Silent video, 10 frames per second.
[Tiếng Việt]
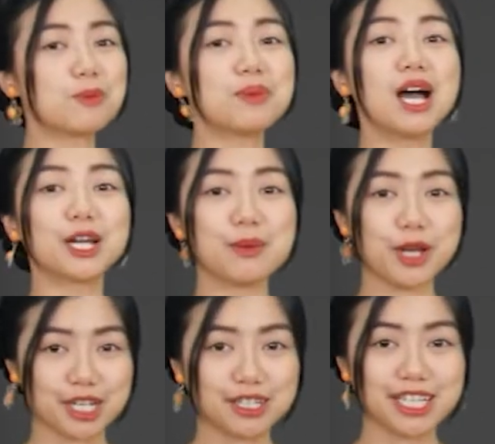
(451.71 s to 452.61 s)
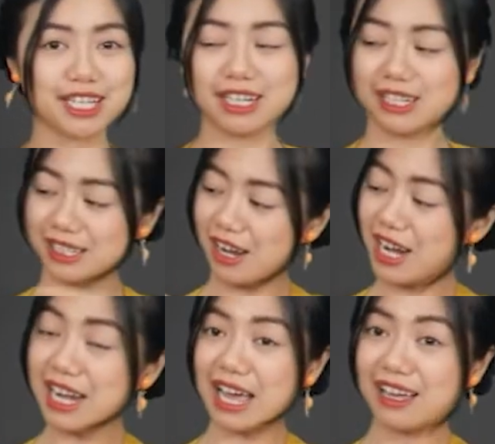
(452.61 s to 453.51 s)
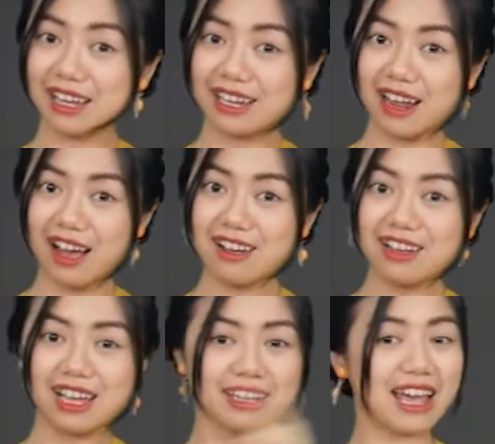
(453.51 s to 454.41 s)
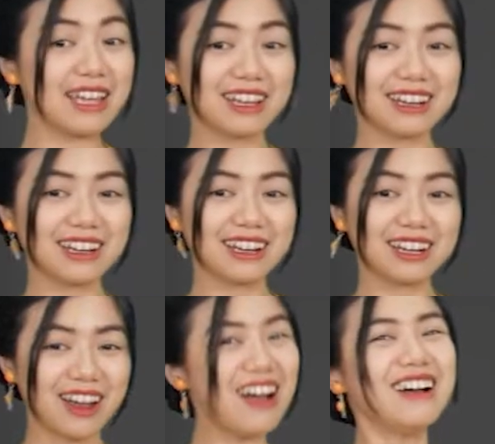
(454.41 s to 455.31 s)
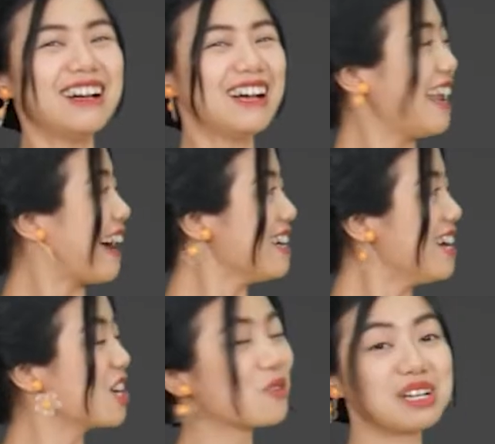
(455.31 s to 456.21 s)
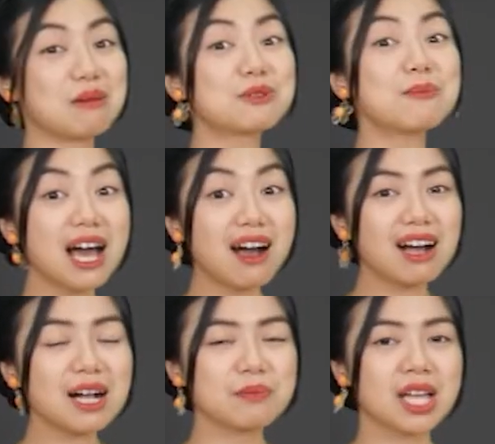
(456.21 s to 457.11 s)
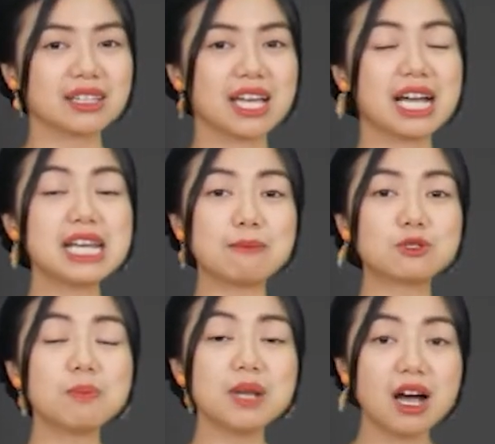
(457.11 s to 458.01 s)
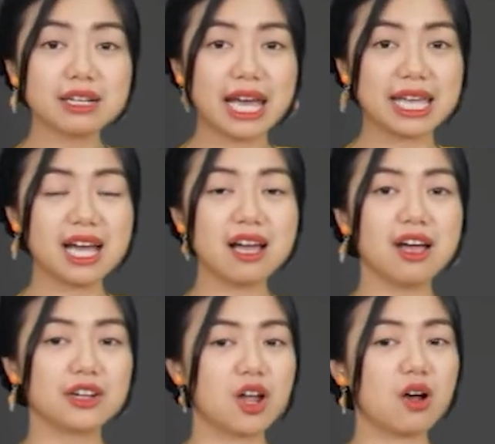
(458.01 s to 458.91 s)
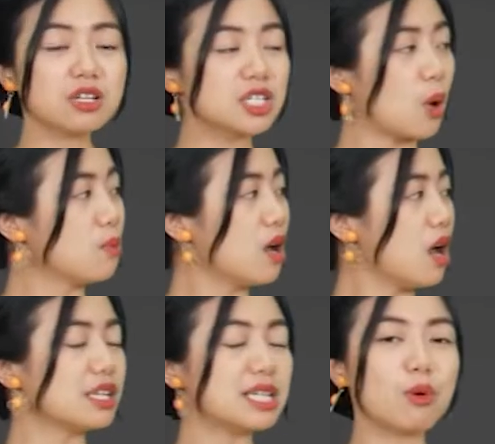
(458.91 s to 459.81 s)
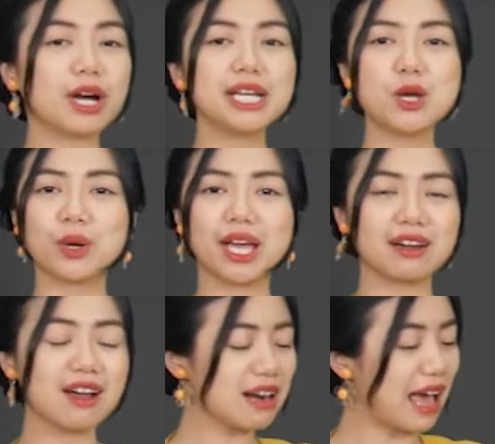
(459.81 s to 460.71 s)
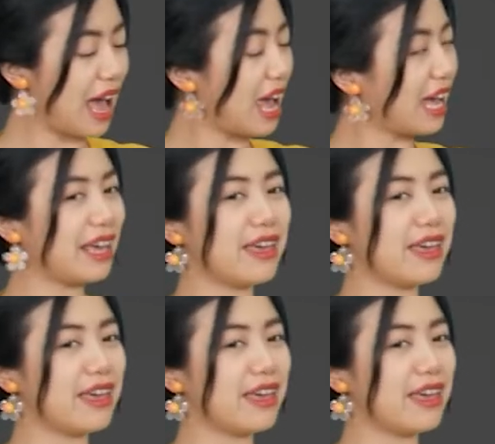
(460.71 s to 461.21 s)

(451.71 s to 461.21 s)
lơ đó mọi người nó đây nè đó đây đó là cái hình của nấm súp lơ á thì cái nấm súp lơ này á nó sống ở trong một cái điều kiện rất là hay